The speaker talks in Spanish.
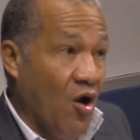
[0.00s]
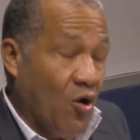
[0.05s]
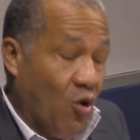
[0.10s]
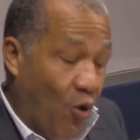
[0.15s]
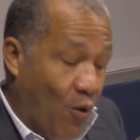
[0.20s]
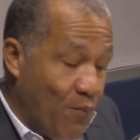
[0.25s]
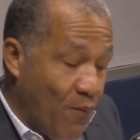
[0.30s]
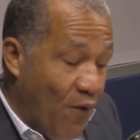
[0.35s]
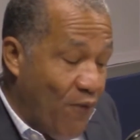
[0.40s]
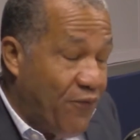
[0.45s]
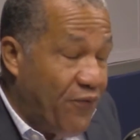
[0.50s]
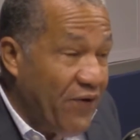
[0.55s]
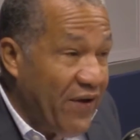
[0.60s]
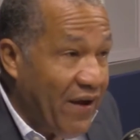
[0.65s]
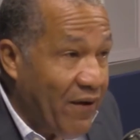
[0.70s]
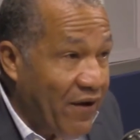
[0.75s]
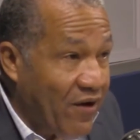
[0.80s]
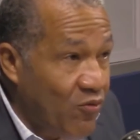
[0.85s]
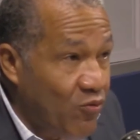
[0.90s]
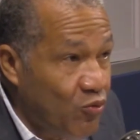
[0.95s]
Como,
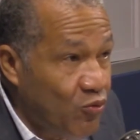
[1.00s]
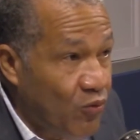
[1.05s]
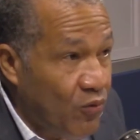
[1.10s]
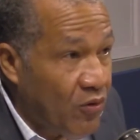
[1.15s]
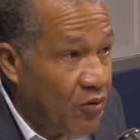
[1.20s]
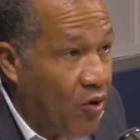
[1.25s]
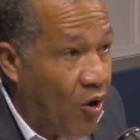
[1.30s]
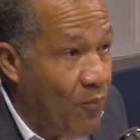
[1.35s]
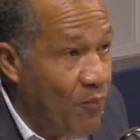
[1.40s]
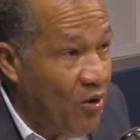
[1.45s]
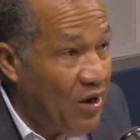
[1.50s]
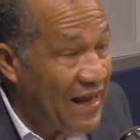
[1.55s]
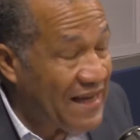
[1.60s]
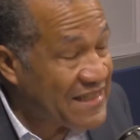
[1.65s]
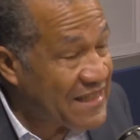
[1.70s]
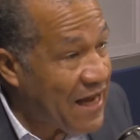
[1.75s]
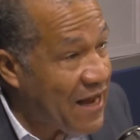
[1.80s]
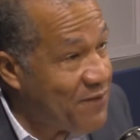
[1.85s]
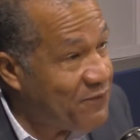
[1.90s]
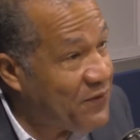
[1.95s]
fin, como
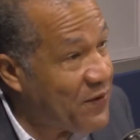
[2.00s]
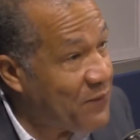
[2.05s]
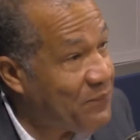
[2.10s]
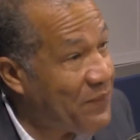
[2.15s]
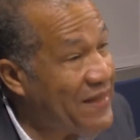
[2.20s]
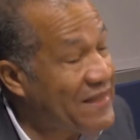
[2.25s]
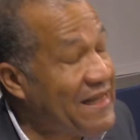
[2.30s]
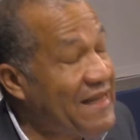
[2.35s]
las AFP